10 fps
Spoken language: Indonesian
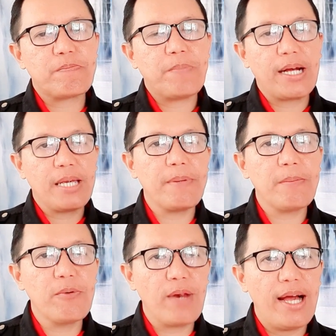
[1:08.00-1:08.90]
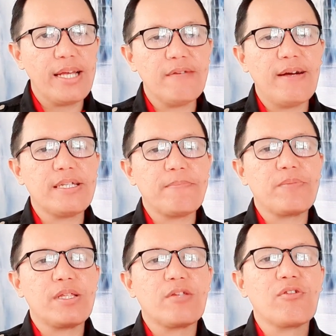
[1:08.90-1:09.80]
bagi pemula ini wajib
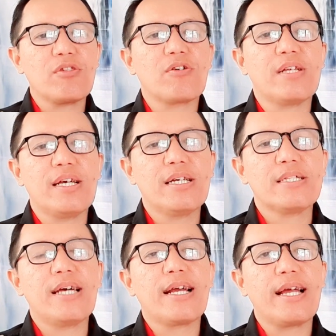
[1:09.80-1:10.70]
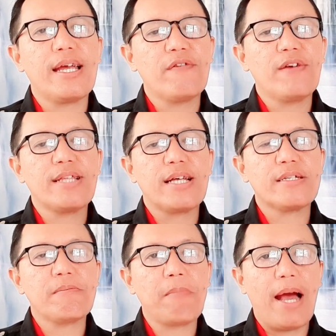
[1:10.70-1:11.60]
ditonton ya. Cara
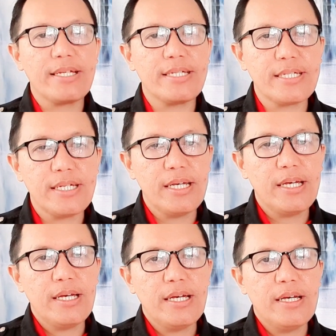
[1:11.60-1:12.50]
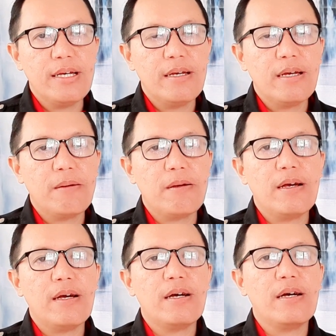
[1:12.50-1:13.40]
investasi emas
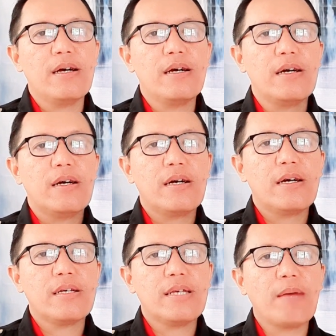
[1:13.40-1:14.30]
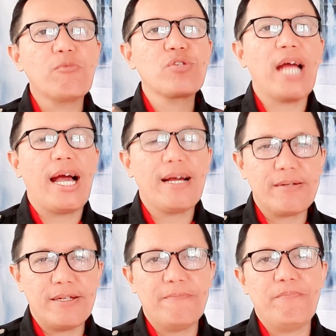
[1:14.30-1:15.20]
uh, yang mudah.
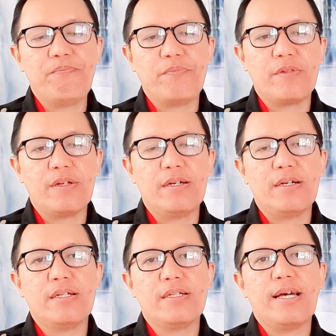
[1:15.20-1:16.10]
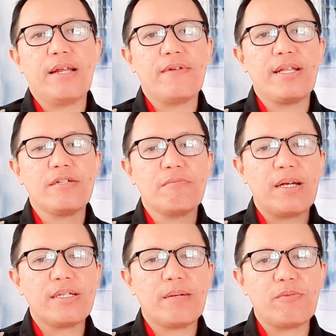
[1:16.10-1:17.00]
Cara investasi
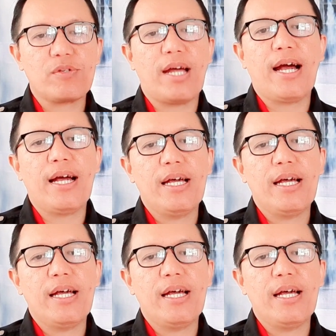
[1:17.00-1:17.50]
emas yang mudah.